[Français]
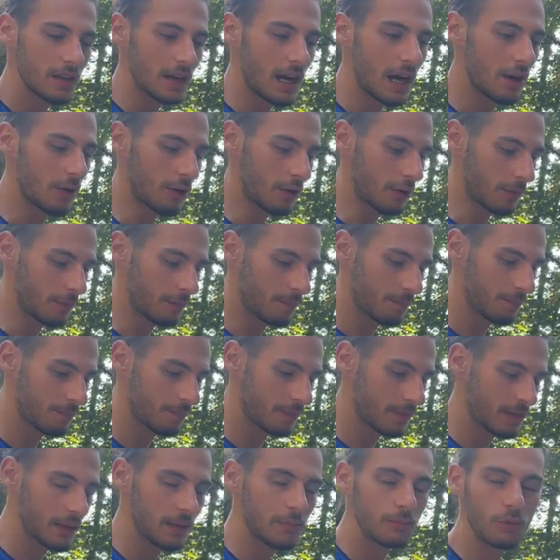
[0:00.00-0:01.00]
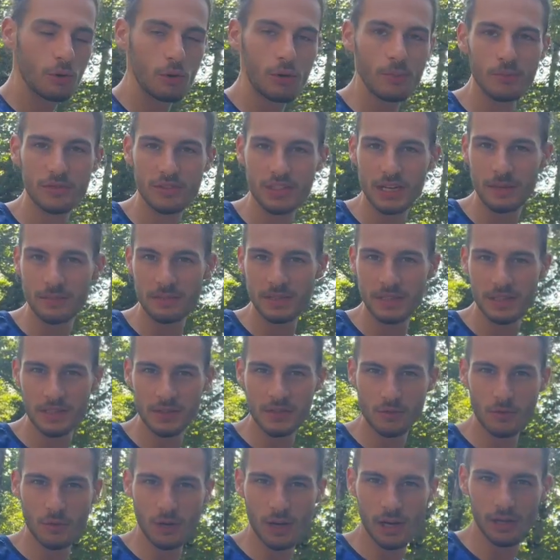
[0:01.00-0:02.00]
Alors, pour commencer la petite
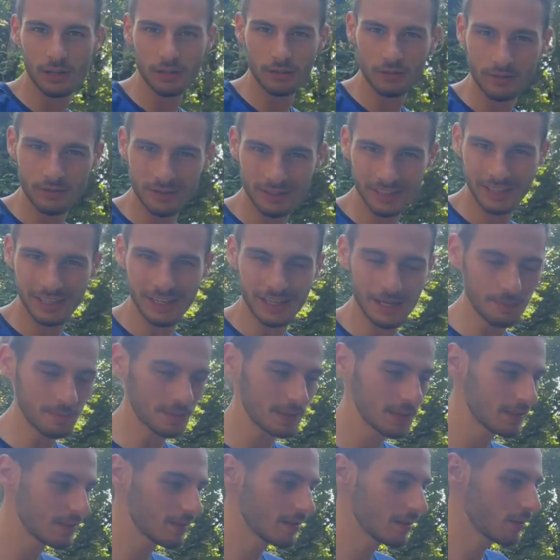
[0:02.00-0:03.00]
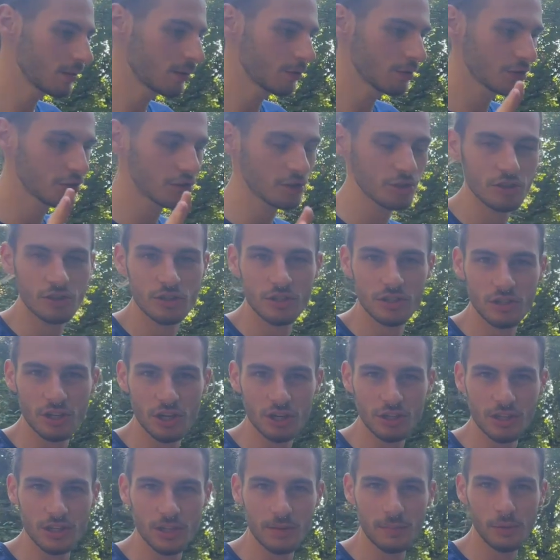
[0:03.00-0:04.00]
histoire, très rapide, on a
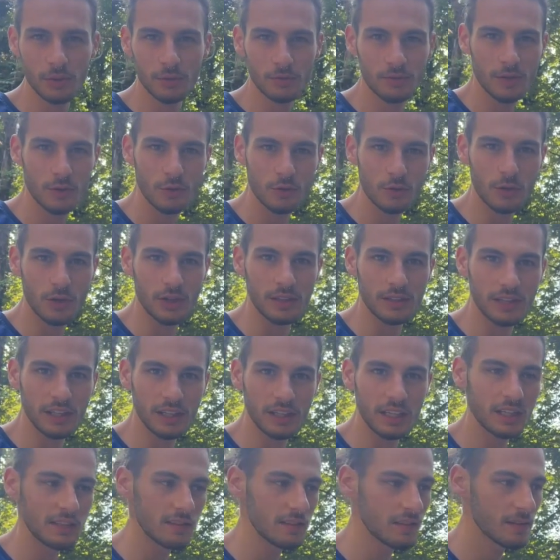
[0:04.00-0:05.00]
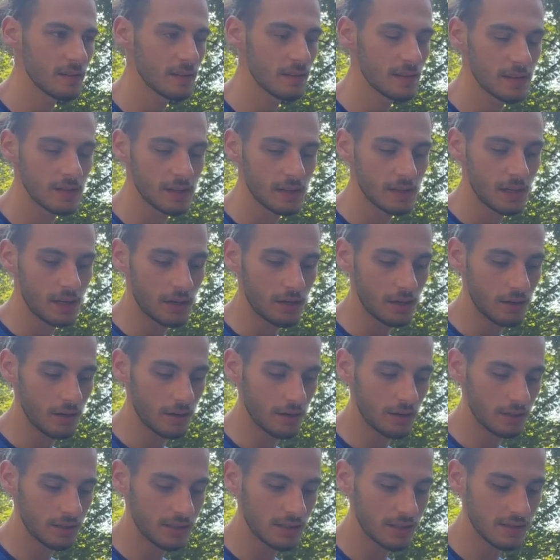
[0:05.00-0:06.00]
cherché, des portes vélos sur internet
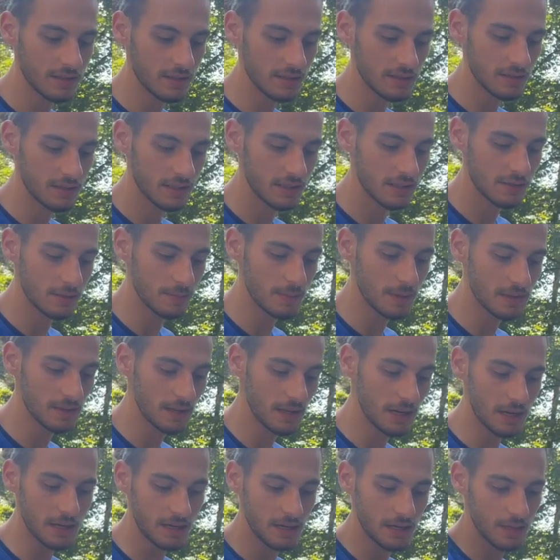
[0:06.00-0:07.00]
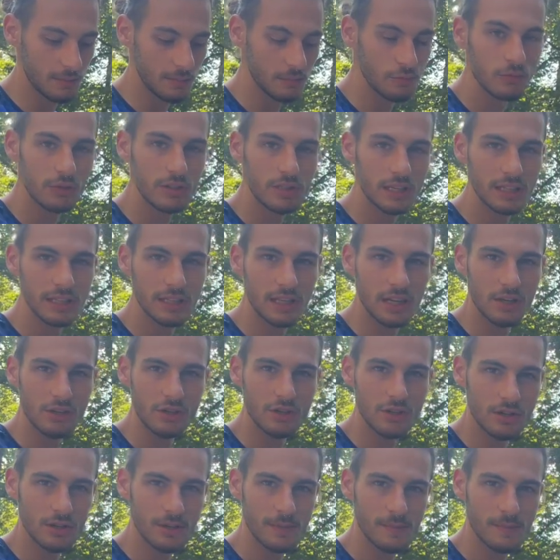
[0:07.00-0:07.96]
euh, qui, se mettaient à la boule d'attelage.